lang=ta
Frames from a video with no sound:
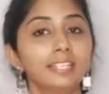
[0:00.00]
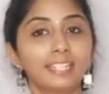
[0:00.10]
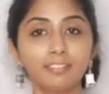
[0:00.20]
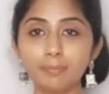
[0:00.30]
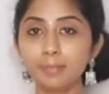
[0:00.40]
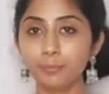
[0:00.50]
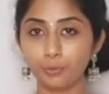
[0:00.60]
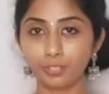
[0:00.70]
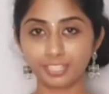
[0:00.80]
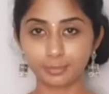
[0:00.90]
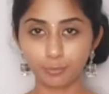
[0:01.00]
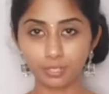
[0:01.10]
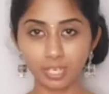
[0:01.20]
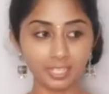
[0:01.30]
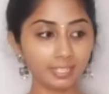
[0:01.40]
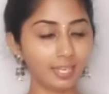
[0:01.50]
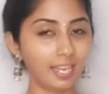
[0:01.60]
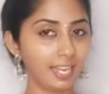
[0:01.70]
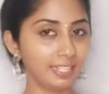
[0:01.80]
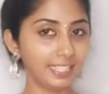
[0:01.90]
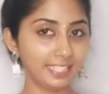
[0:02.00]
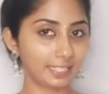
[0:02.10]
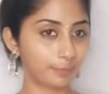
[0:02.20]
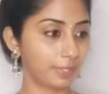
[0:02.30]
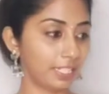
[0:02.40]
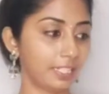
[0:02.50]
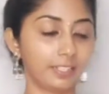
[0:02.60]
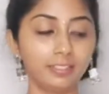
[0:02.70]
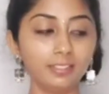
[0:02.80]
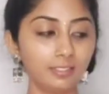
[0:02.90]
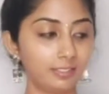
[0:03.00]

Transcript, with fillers: டவர் பன் போடுறதுக்கு முன்னாடி நான் ஹேண்ட் கீ டக் பண்ணிக்கிறேன்